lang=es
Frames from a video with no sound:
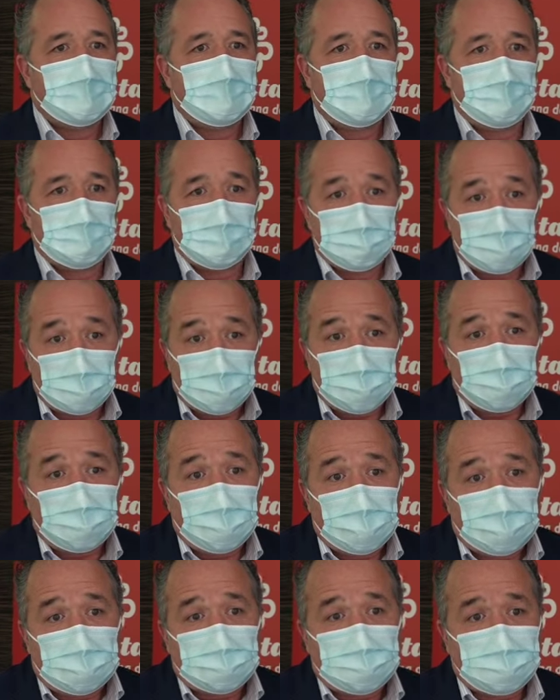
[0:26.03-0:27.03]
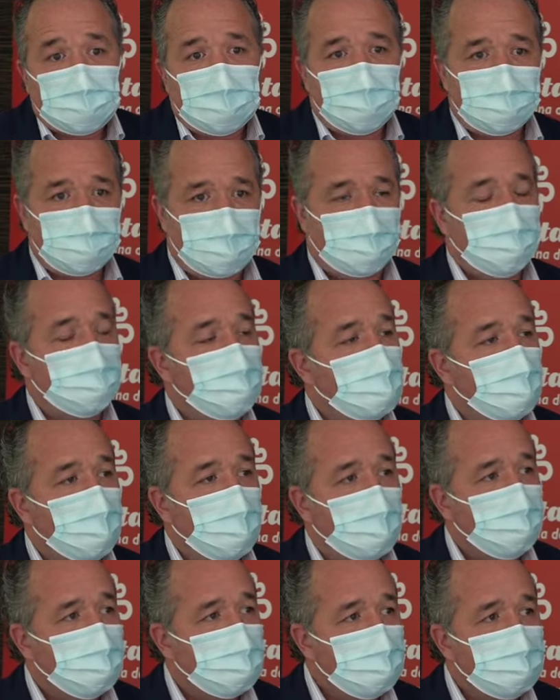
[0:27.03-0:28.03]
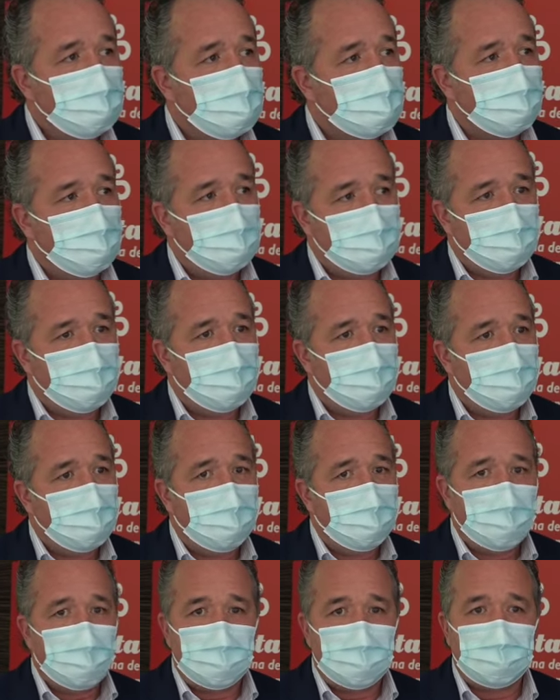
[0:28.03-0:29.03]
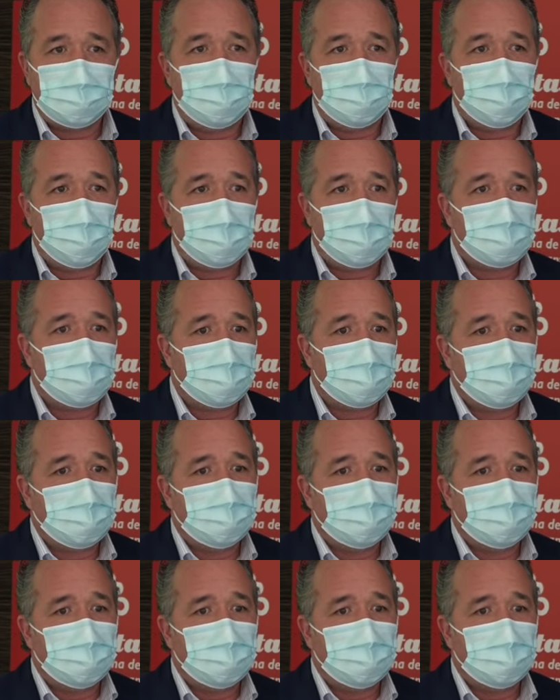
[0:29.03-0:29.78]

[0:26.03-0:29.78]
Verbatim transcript: y hemos profundizado en otros temas que nos preocupan mucho, como el tema de, de, Sin Hogar,